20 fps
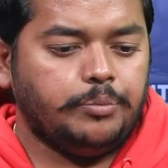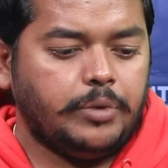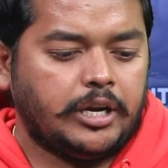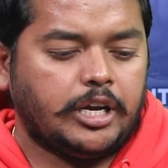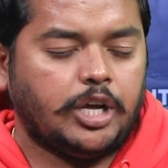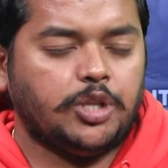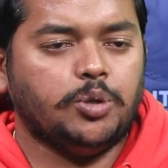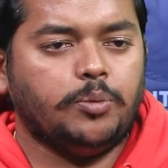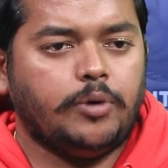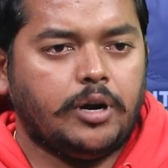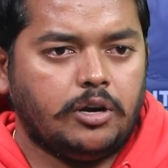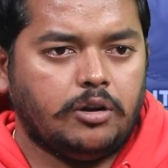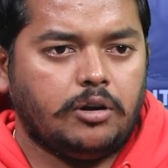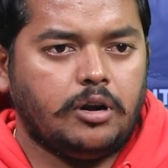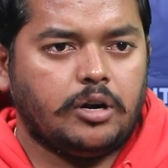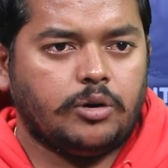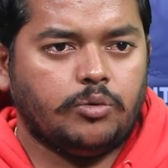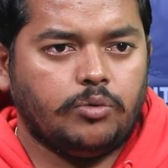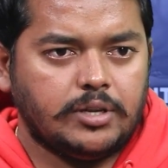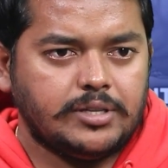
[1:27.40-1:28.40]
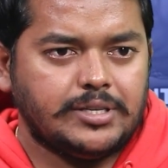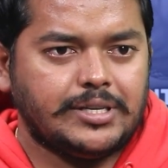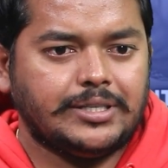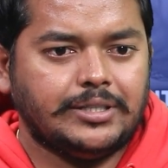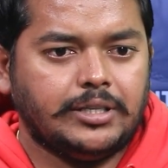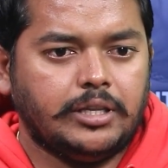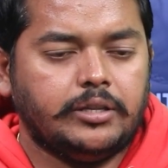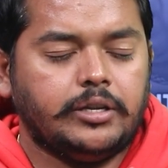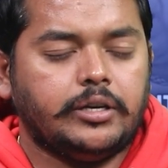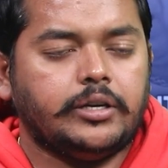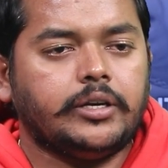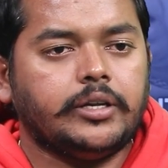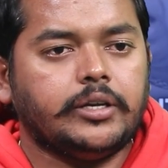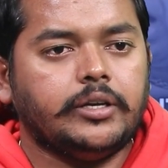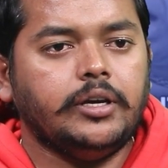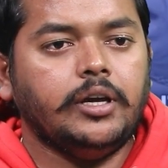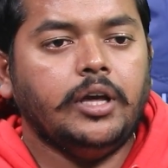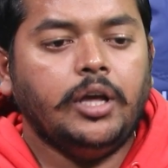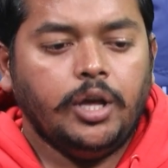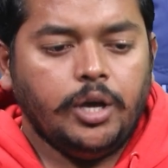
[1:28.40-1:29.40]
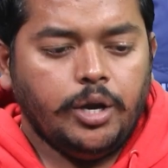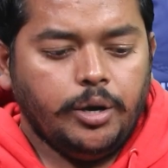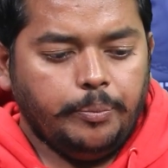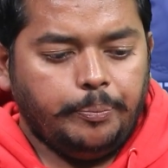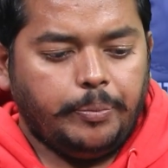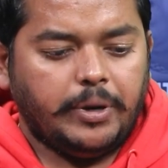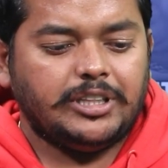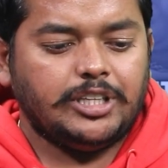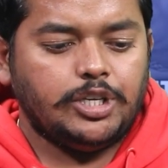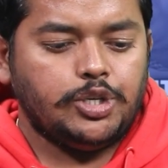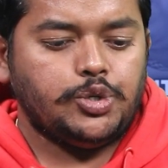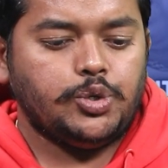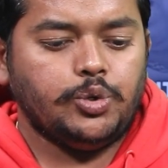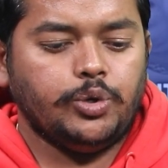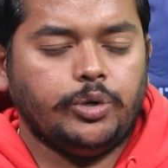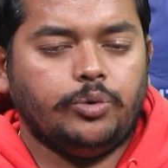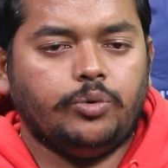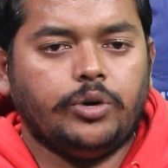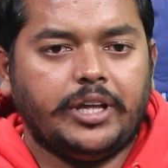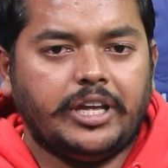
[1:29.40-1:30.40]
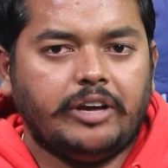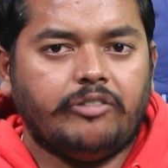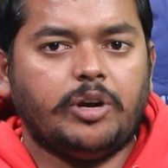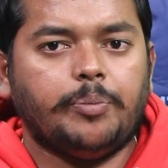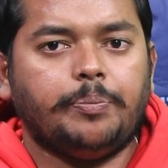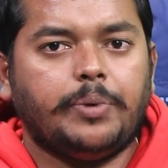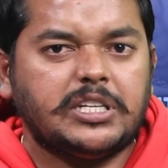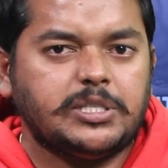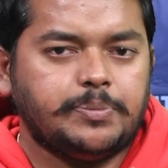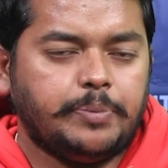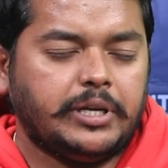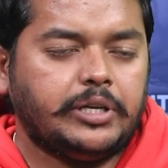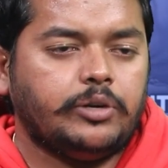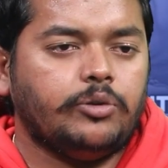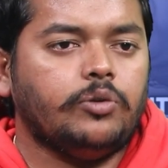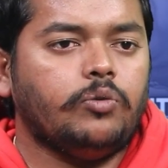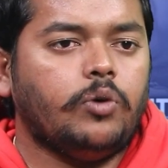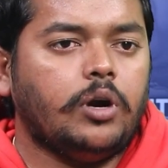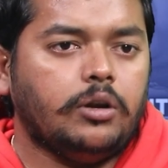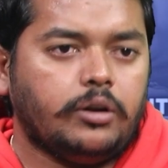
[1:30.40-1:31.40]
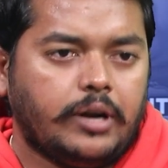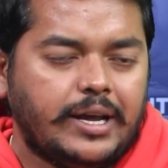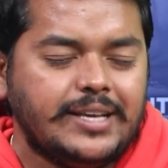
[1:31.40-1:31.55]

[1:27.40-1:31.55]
మనకు అందుబాటులో రావడం వల్ల జరిగింది ఏంటంటే ప్రతి ఇష్యూని కూడా ఎవరి పర్స్పెక్టివ్ వాళ్ళు